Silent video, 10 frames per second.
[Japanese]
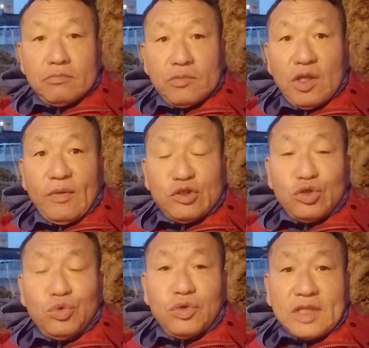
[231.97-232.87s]
では
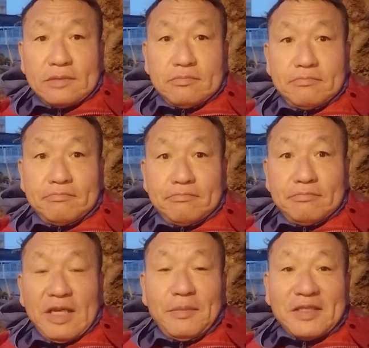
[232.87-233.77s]
ジョイフルさん
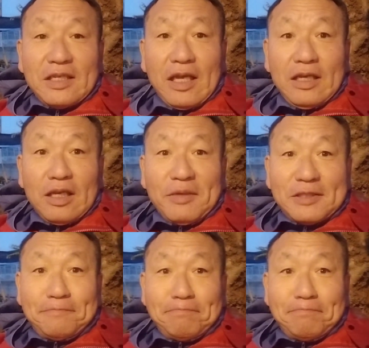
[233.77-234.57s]
なりましたんで行ってきます